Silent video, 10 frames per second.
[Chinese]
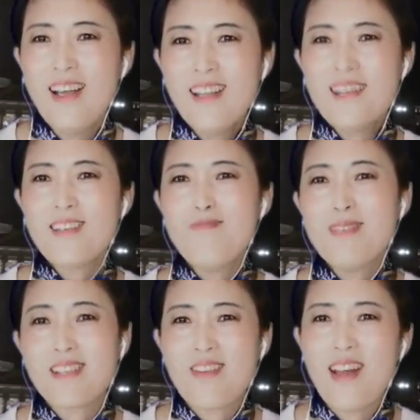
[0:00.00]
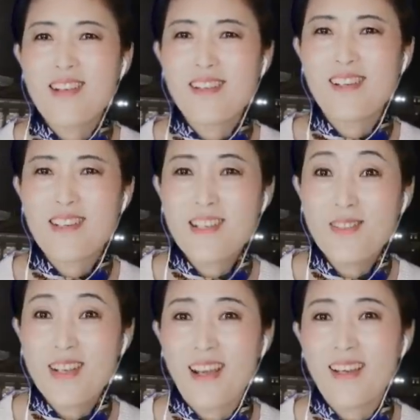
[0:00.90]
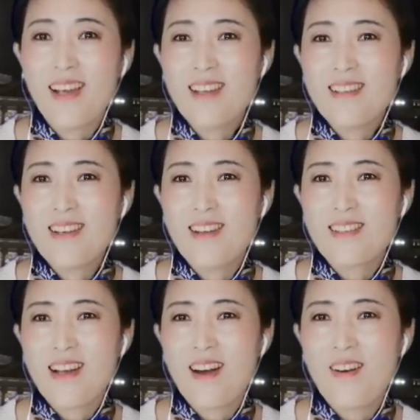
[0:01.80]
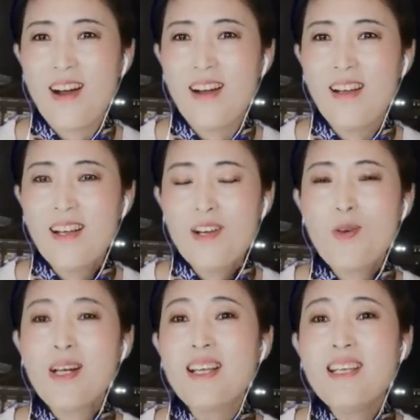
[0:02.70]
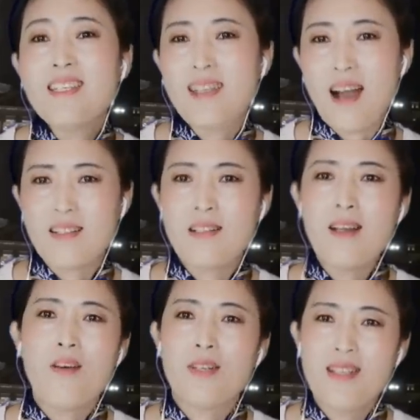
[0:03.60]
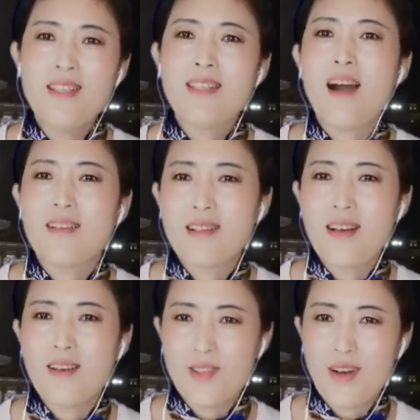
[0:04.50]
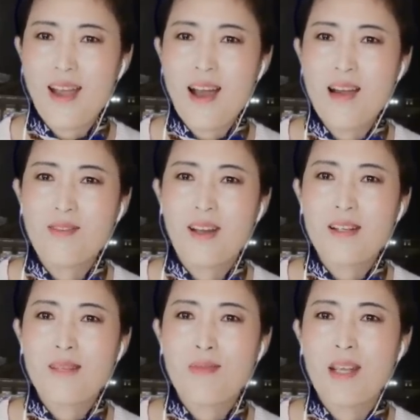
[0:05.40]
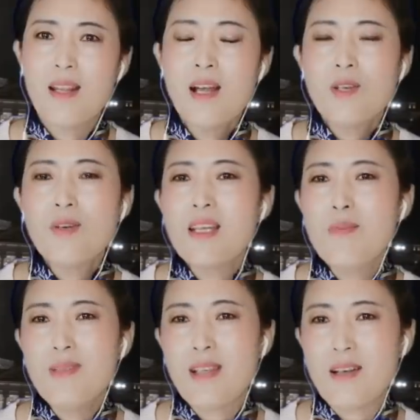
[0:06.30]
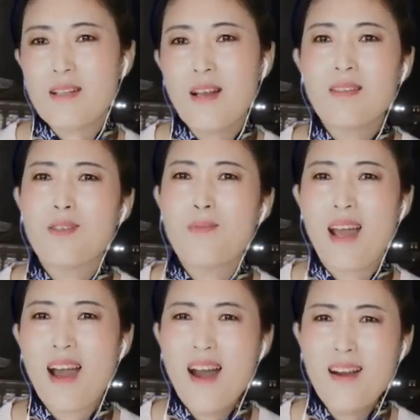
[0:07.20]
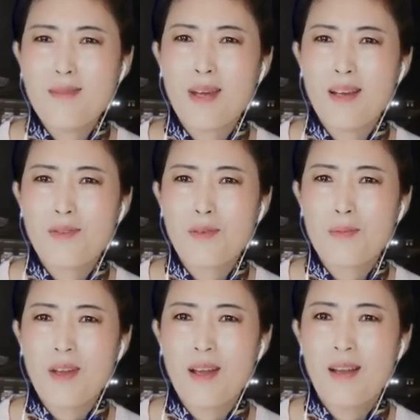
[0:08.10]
那些不喜欢的事儿，你是不是也应该知道知道啊？或者你想知道，你想知道，你就来看我这视频。如果你不想知道，你就别看了呗，对不对？